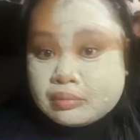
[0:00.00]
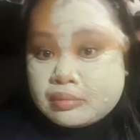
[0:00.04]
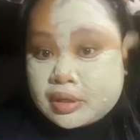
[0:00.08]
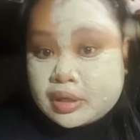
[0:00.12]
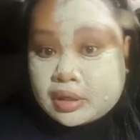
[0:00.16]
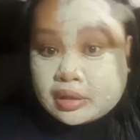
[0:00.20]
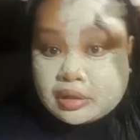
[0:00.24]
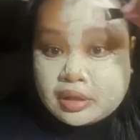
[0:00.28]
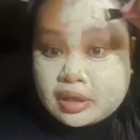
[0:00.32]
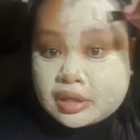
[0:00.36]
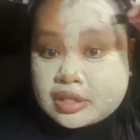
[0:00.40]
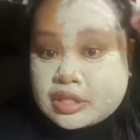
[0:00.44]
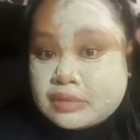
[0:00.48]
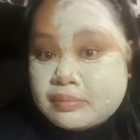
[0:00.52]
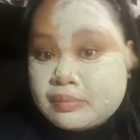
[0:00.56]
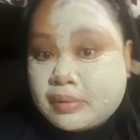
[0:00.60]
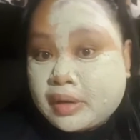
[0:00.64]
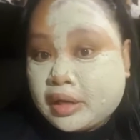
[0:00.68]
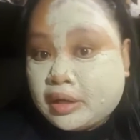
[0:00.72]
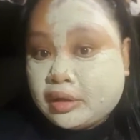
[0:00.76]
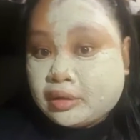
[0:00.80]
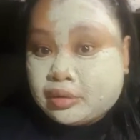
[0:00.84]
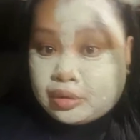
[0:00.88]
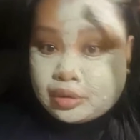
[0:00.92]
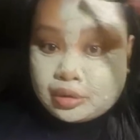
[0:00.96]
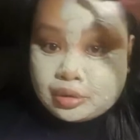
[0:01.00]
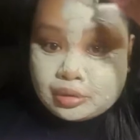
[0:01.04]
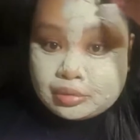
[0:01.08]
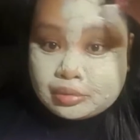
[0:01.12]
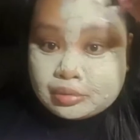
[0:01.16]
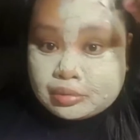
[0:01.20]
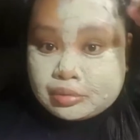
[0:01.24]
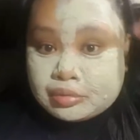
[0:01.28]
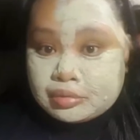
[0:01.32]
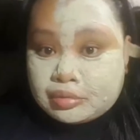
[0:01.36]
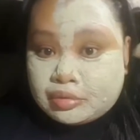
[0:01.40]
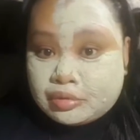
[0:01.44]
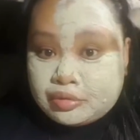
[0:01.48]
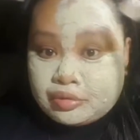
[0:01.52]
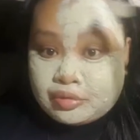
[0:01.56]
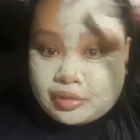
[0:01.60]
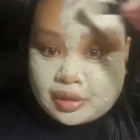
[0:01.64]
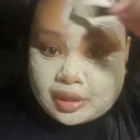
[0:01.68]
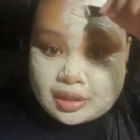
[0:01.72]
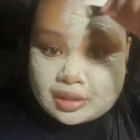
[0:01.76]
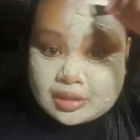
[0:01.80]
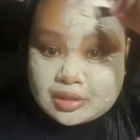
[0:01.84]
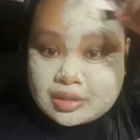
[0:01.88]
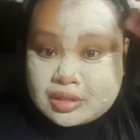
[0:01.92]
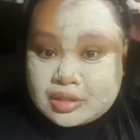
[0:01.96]
Parang na-asfalto yung
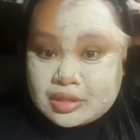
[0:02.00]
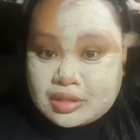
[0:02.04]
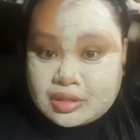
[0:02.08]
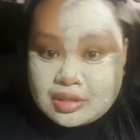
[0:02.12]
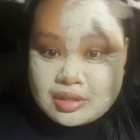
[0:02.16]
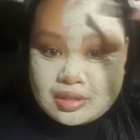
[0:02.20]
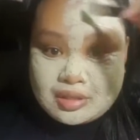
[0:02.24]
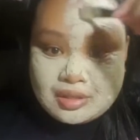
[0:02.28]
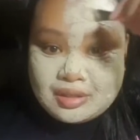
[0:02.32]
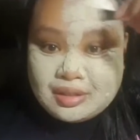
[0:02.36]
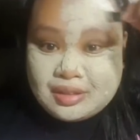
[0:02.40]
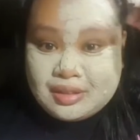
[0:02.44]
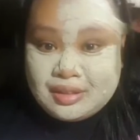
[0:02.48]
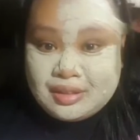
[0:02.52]
face.